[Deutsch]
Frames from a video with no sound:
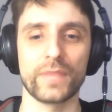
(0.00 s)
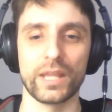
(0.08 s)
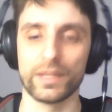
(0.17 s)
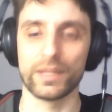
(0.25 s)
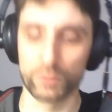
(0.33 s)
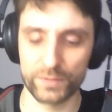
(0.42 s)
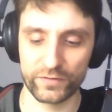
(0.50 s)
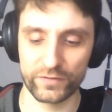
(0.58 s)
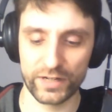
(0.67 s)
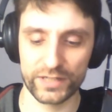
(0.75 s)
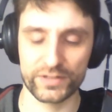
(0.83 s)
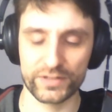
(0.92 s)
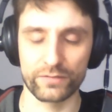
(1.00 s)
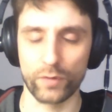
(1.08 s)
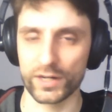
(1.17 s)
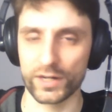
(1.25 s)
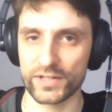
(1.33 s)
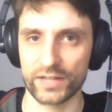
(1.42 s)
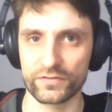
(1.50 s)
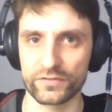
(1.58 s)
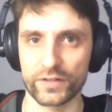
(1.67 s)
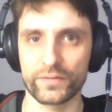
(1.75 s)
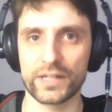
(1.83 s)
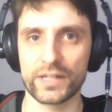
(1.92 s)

Da muss man vielleicht äh, woanders anfangen,